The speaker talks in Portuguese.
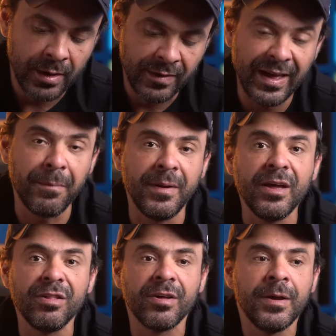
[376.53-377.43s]
da
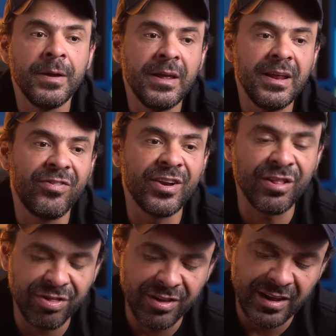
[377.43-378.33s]
mesa e
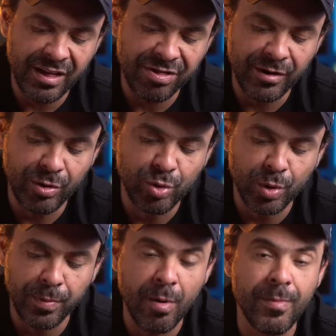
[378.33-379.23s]
transferir esse
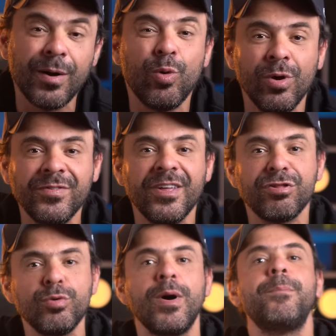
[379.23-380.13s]
lucro para uma conta
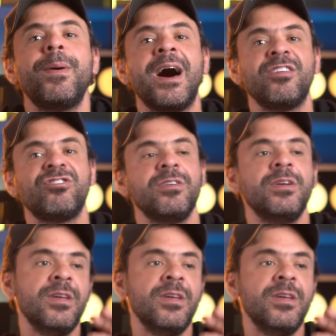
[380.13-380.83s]
sua parte,